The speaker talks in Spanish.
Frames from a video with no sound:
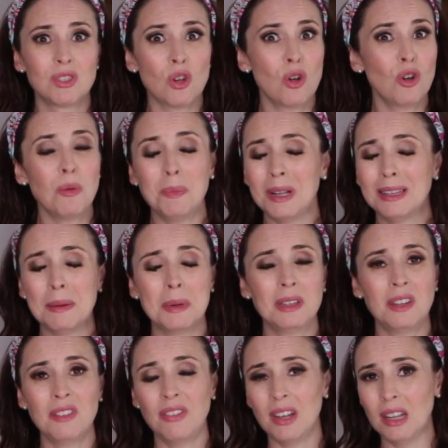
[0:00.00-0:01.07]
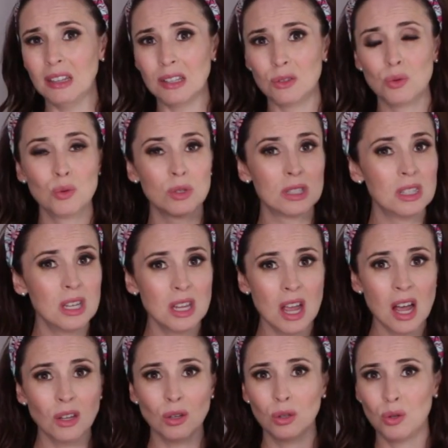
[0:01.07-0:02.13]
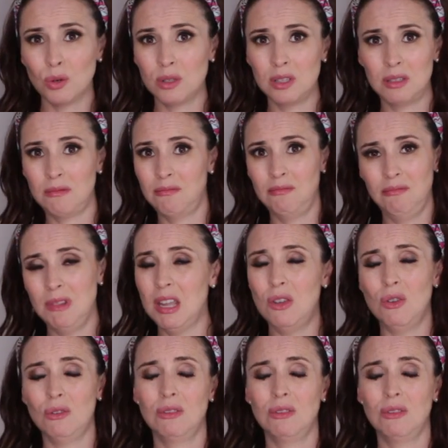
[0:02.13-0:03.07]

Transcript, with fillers: son completamente diferentes. Uno es niña y otro es niño.